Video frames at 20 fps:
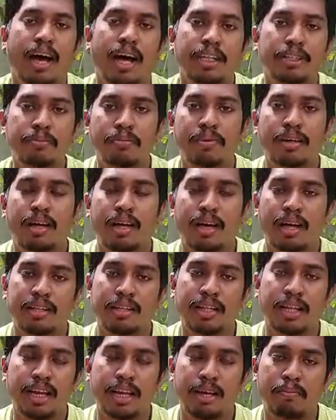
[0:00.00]
அது ம
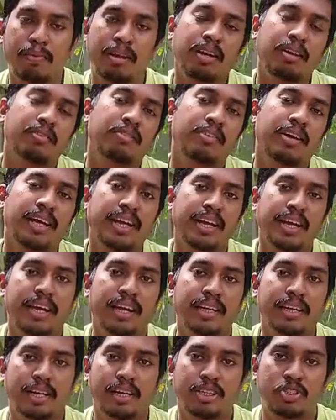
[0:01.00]
அது இல்லாமல் வேறு
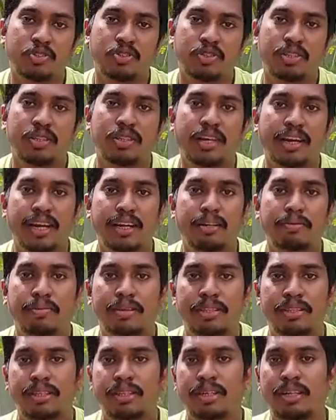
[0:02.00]
யாருக்காச்சும் வந்து ரேட்
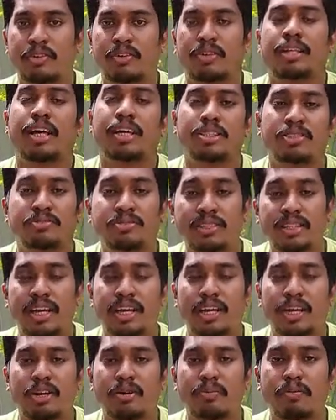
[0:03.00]
மற்றி ஏதாவது
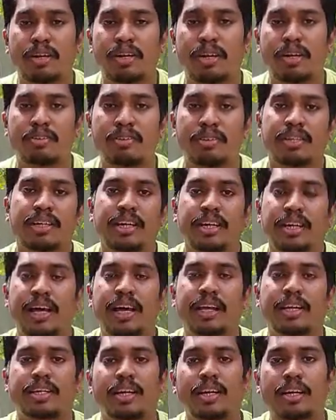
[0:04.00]
விசாரிக்கணும் அப்படின்னா வந்து நீங்கள்
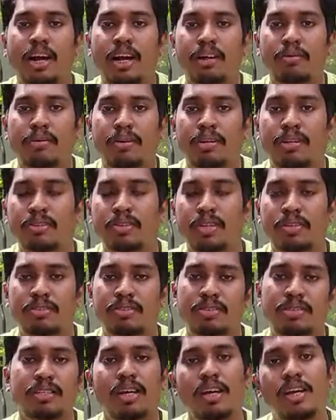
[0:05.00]
டேரெக்டாக கால் பண்ணி கூட
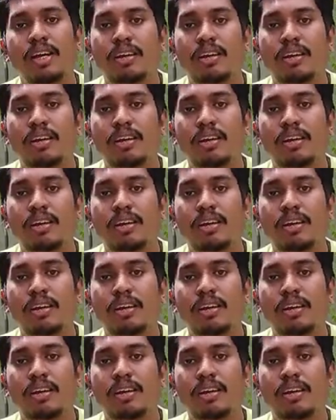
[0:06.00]
வந்து